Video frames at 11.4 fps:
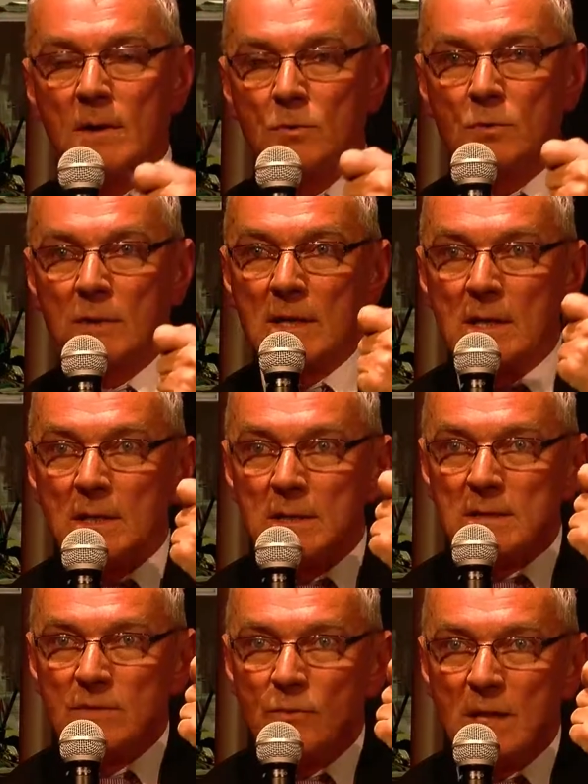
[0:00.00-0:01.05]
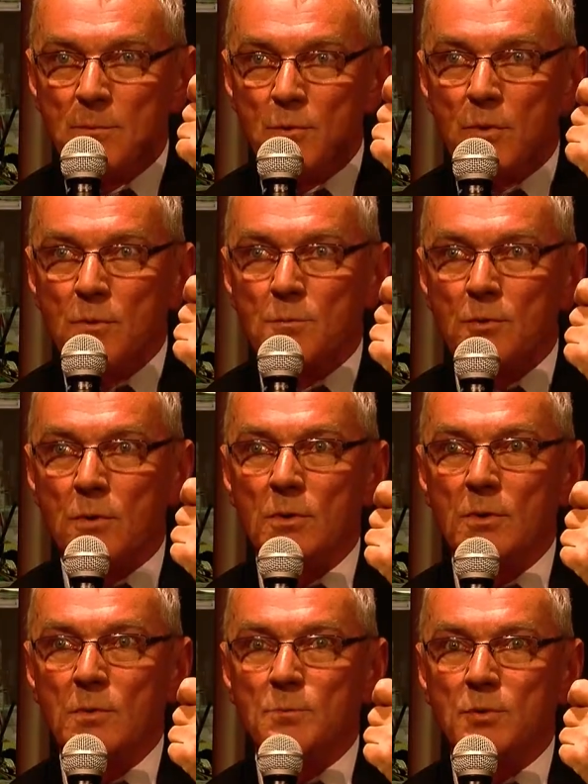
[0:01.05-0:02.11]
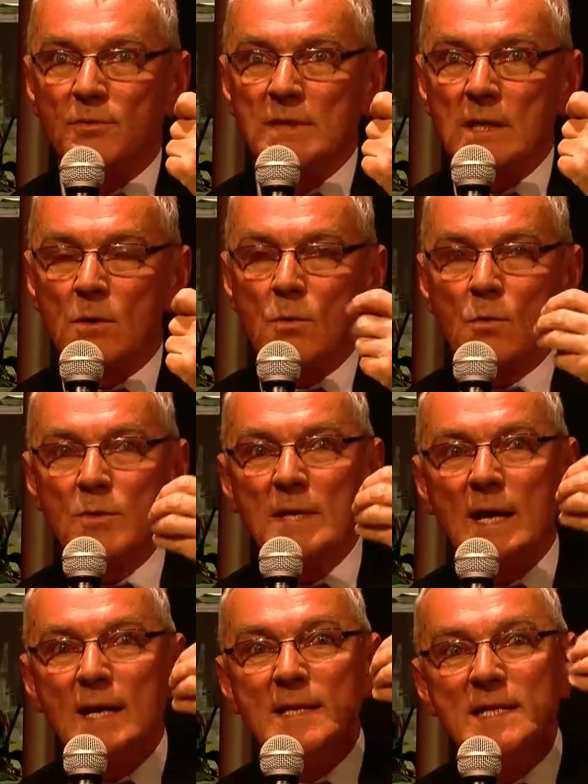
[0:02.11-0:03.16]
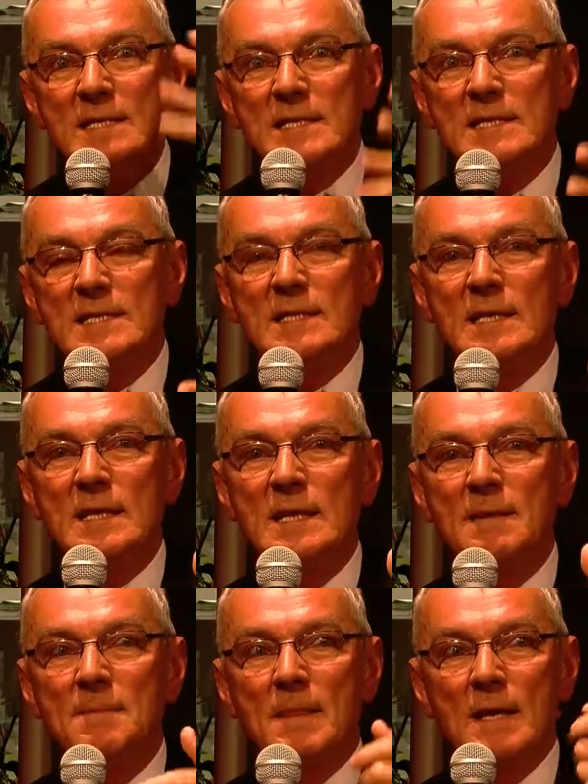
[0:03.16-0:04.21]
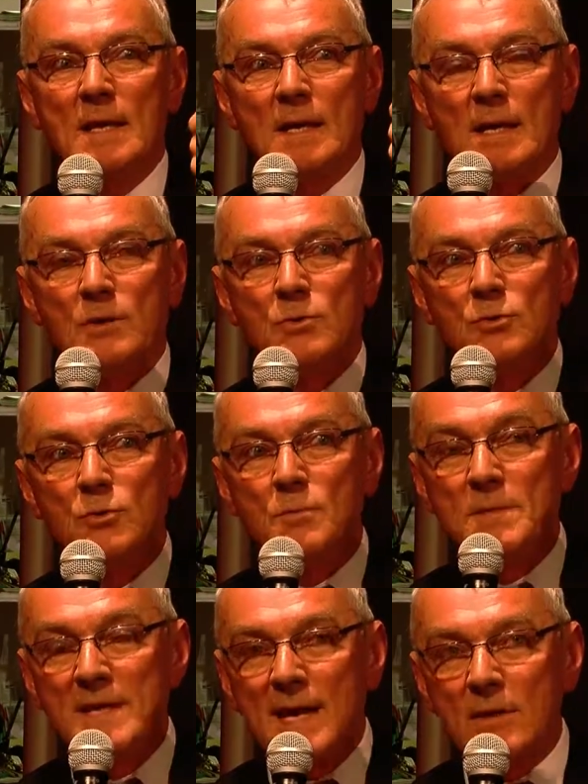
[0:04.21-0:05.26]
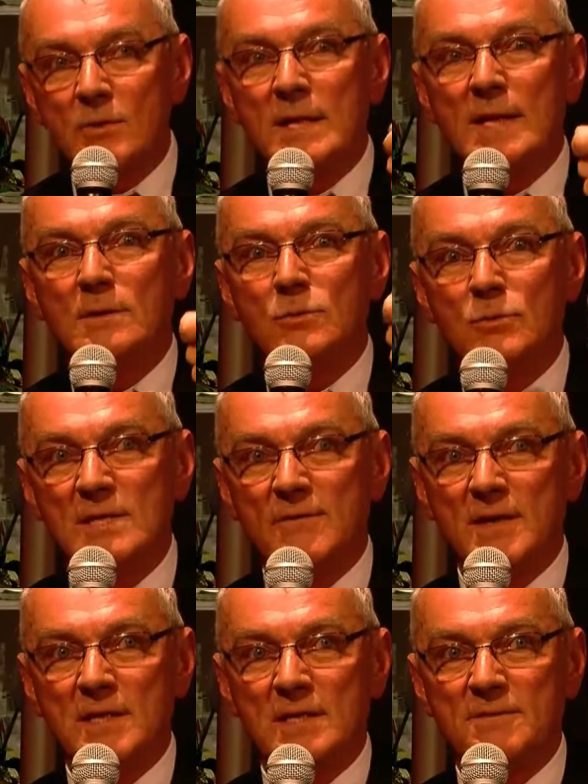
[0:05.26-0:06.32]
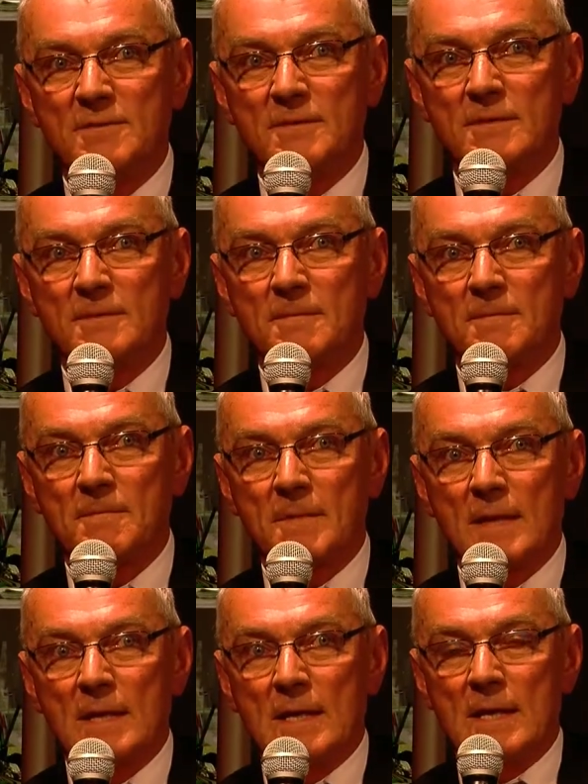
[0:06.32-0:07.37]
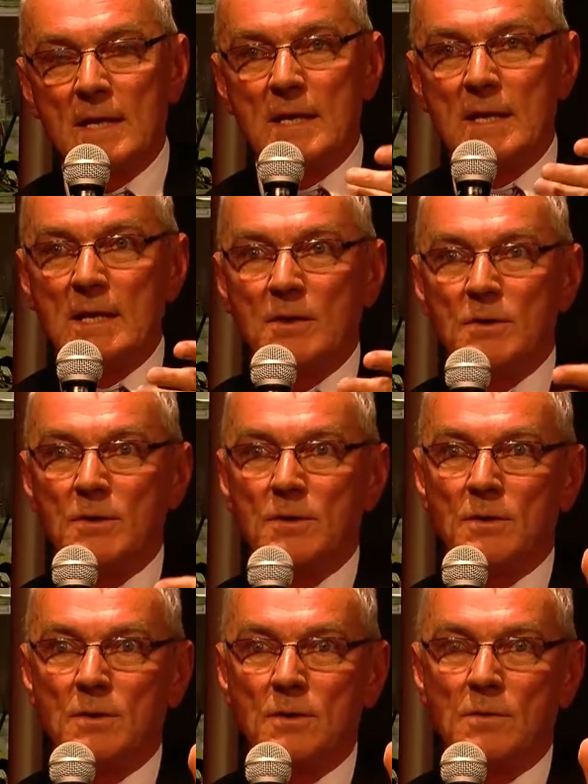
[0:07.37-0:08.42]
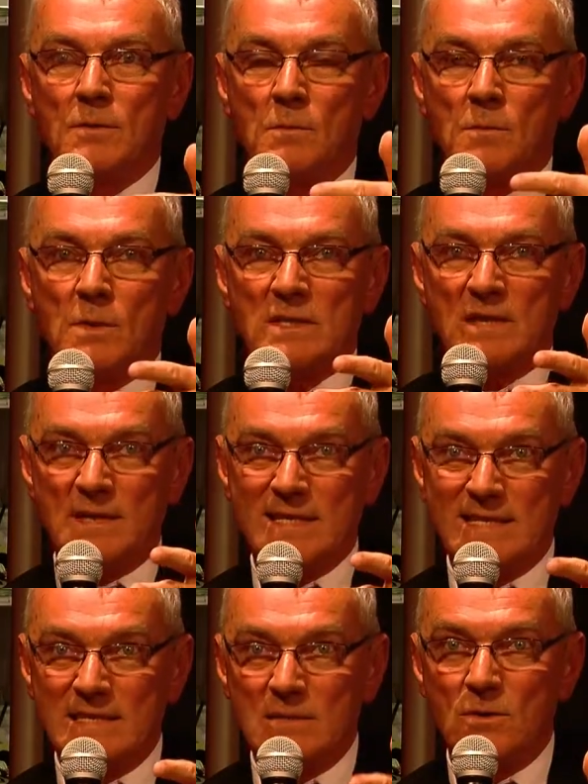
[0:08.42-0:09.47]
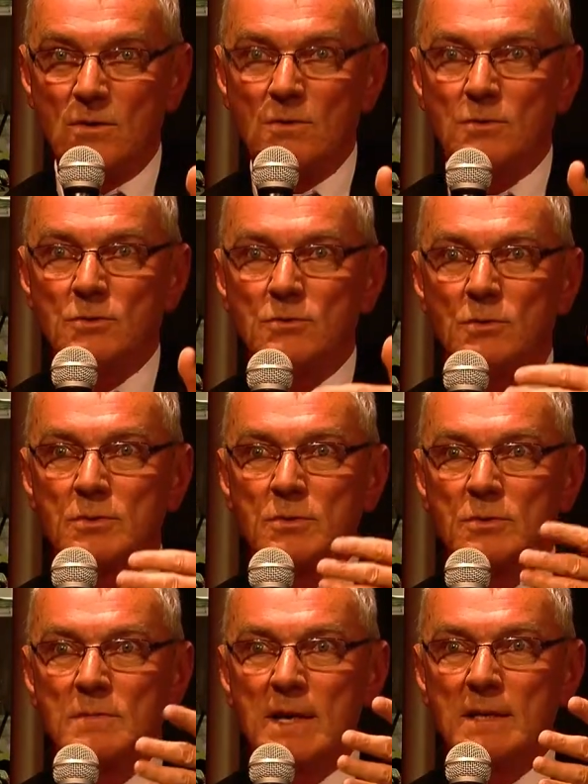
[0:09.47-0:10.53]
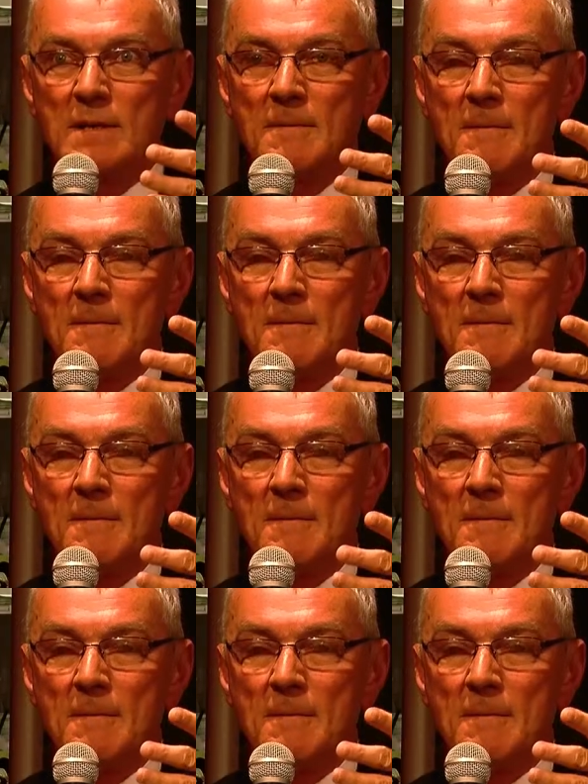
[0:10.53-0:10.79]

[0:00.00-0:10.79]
Donc, si vous voulez, pour, euh, vous dire, on a la nécessité de bien connaître nos effectifs. Et euh, moi, ça fait dix ans que je suis aux ressources humaines.